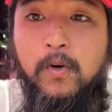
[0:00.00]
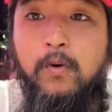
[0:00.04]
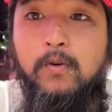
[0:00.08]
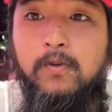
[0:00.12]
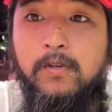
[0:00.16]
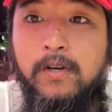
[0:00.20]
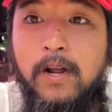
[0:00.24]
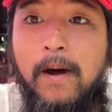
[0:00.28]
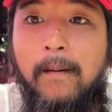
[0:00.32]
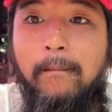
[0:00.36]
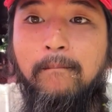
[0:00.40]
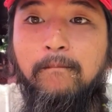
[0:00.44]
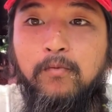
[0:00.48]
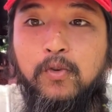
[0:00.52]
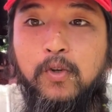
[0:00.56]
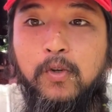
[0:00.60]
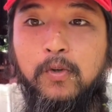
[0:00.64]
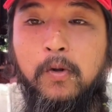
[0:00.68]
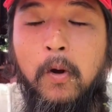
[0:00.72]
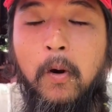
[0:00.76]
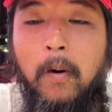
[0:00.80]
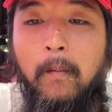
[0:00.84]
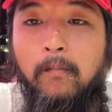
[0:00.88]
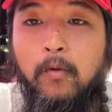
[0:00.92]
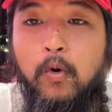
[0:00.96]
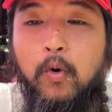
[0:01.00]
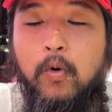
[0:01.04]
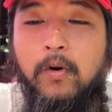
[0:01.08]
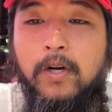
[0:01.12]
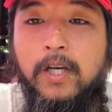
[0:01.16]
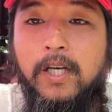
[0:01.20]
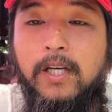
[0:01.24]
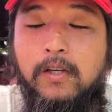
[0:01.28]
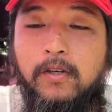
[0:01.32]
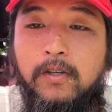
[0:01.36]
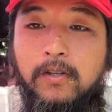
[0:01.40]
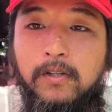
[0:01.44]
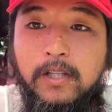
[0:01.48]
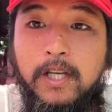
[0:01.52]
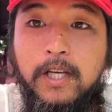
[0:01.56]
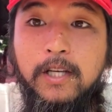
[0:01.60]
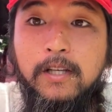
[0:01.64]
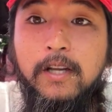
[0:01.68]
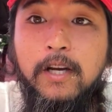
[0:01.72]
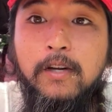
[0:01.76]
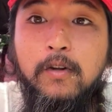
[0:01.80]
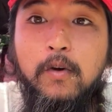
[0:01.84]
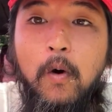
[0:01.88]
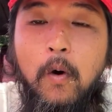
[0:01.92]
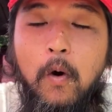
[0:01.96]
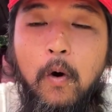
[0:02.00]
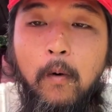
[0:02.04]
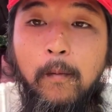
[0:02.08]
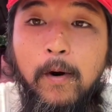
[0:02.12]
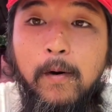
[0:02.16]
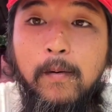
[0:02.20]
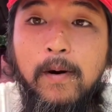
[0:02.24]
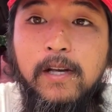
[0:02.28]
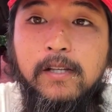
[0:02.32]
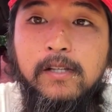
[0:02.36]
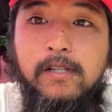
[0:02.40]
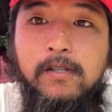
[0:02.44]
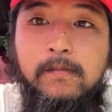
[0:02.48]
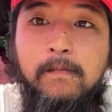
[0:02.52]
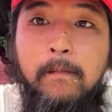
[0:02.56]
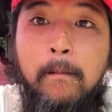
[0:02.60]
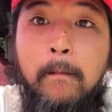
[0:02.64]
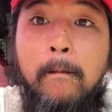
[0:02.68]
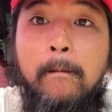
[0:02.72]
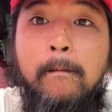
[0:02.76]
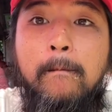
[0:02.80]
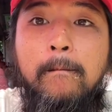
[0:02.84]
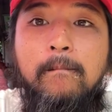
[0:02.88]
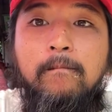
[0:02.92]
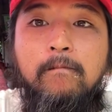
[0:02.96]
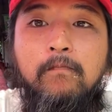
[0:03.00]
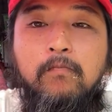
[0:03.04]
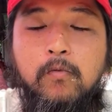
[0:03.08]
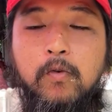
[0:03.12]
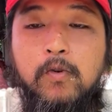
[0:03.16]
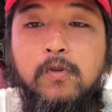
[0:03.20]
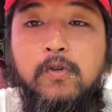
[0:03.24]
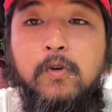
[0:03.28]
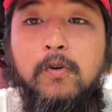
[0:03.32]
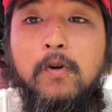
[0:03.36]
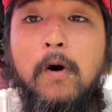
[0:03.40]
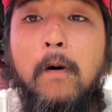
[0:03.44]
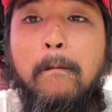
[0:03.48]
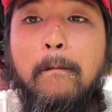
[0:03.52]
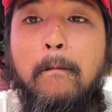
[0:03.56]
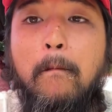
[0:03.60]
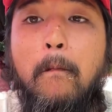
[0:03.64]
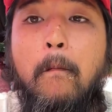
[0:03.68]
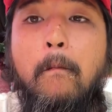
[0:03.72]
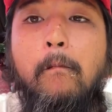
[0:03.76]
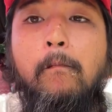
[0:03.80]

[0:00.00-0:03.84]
そしたらちょっと残り食っていきたいと思います後ほど